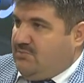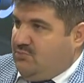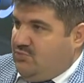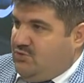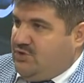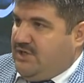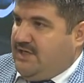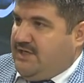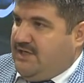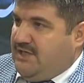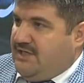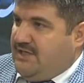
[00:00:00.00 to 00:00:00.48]
bu
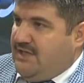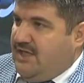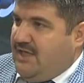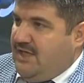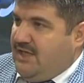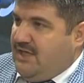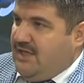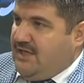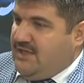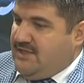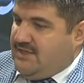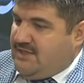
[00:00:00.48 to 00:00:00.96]
şekilde
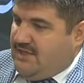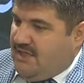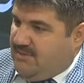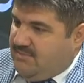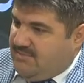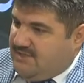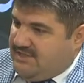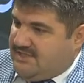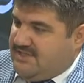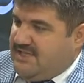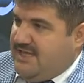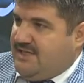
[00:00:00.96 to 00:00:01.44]

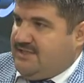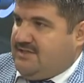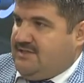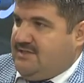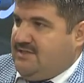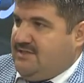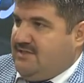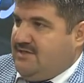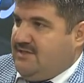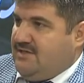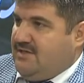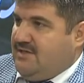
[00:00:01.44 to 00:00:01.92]
temizler.
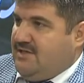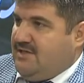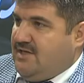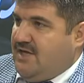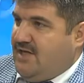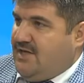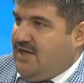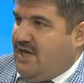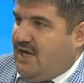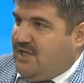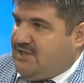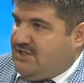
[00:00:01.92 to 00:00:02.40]

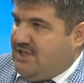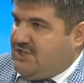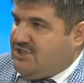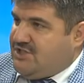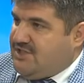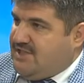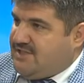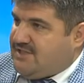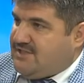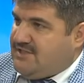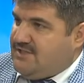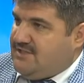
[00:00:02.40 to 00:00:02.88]
Yani ateş
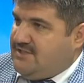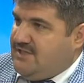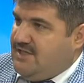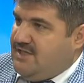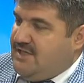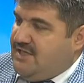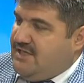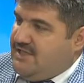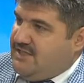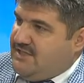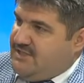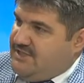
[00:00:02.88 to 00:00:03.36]
nasıl
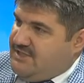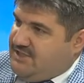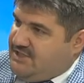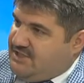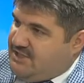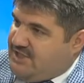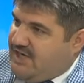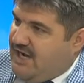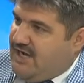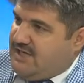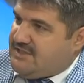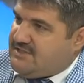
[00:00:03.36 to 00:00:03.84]

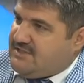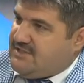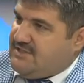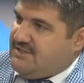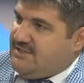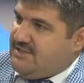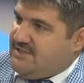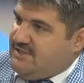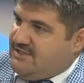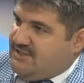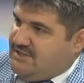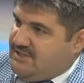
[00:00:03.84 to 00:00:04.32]
yıkar,
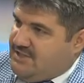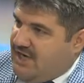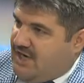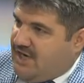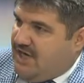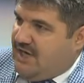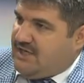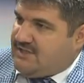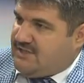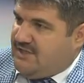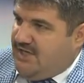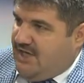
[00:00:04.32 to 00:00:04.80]

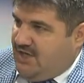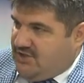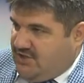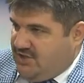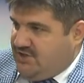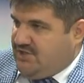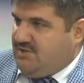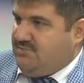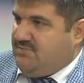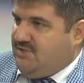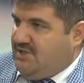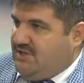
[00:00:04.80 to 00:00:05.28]
yakar. E
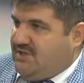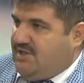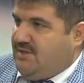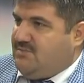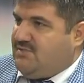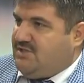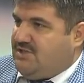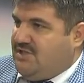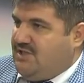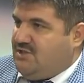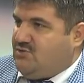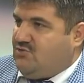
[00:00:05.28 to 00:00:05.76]
ateşin bir de
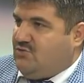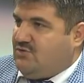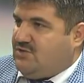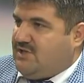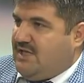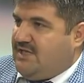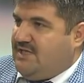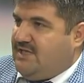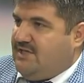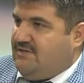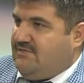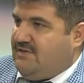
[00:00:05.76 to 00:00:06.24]
temizleyici
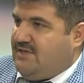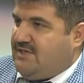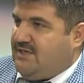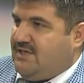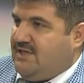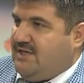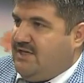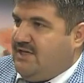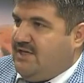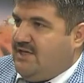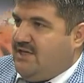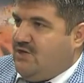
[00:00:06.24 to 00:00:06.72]
özelliği var.
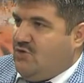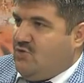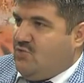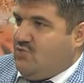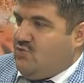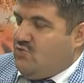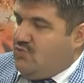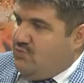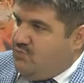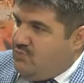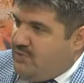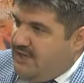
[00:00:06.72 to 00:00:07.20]

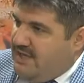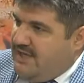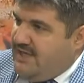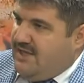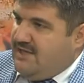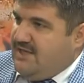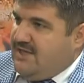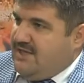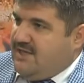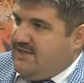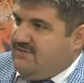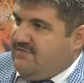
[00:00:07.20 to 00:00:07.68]

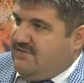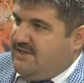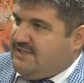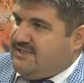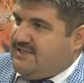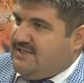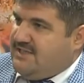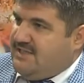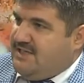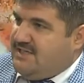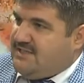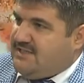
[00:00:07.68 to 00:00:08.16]
Umre
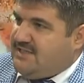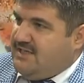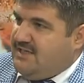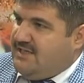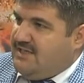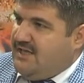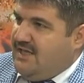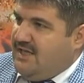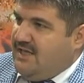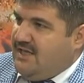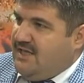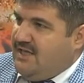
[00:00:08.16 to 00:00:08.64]

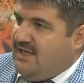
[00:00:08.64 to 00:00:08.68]
vesilesiyle